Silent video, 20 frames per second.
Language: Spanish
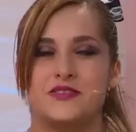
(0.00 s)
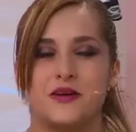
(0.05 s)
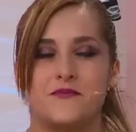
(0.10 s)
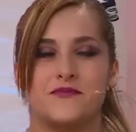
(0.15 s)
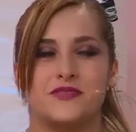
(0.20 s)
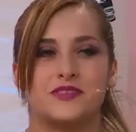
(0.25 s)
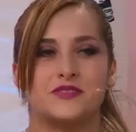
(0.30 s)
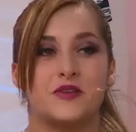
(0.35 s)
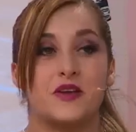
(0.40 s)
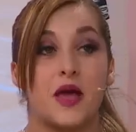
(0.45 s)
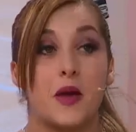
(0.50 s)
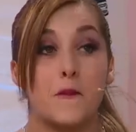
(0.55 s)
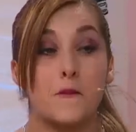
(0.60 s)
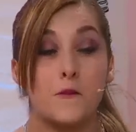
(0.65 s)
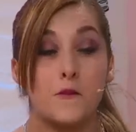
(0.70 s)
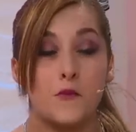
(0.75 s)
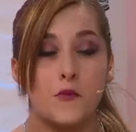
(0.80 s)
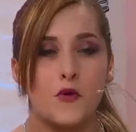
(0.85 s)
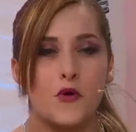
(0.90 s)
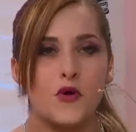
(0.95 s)
una persona
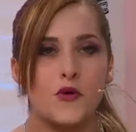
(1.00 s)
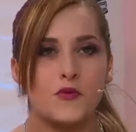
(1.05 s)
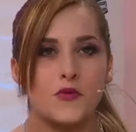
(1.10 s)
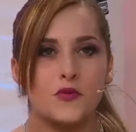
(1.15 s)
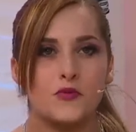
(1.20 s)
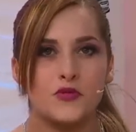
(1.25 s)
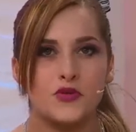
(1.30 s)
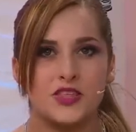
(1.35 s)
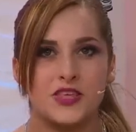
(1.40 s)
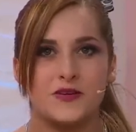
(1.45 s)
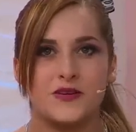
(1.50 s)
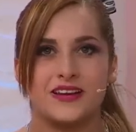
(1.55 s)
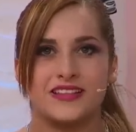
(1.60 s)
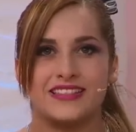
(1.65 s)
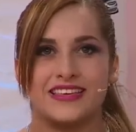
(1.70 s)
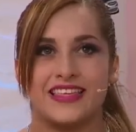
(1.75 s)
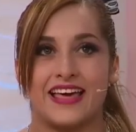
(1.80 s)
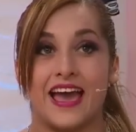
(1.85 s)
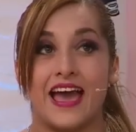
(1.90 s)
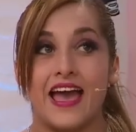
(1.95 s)
muy, muy, muy
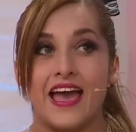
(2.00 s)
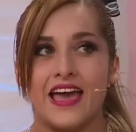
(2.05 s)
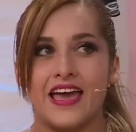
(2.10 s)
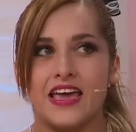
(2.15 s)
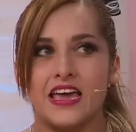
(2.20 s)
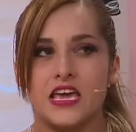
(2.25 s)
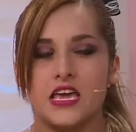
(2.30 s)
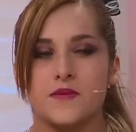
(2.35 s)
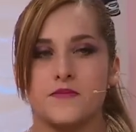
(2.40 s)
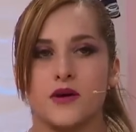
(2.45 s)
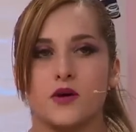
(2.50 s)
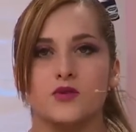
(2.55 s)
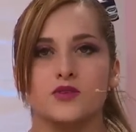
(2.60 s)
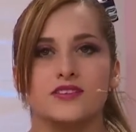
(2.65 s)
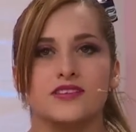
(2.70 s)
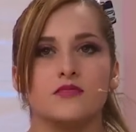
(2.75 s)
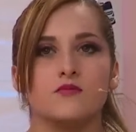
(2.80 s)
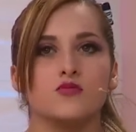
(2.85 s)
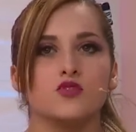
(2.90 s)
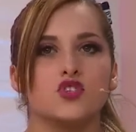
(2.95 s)
divertida y me
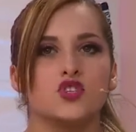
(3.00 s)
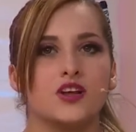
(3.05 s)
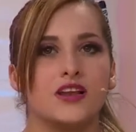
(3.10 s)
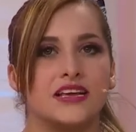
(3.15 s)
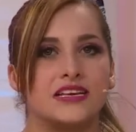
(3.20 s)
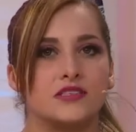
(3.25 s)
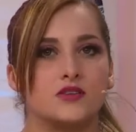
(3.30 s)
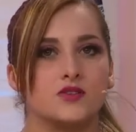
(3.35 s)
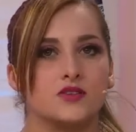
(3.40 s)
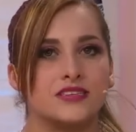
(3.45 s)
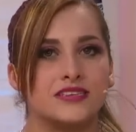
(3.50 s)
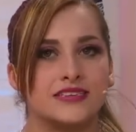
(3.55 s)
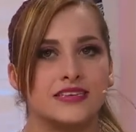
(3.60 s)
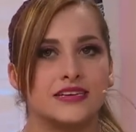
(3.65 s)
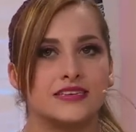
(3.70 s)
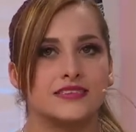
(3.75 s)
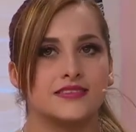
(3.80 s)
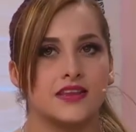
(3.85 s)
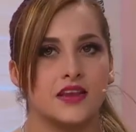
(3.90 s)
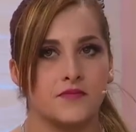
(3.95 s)
gustan mucho las cosas
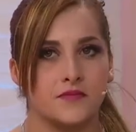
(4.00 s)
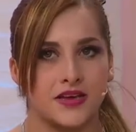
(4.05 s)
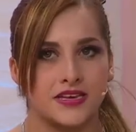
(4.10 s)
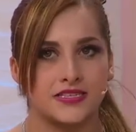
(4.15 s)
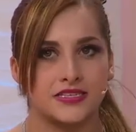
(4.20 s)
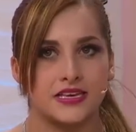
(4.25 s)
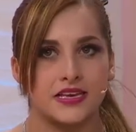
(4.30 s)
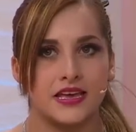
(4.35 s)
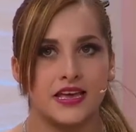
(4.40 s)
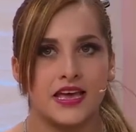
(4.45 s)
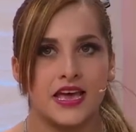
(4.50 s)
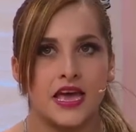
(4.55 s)
extremas.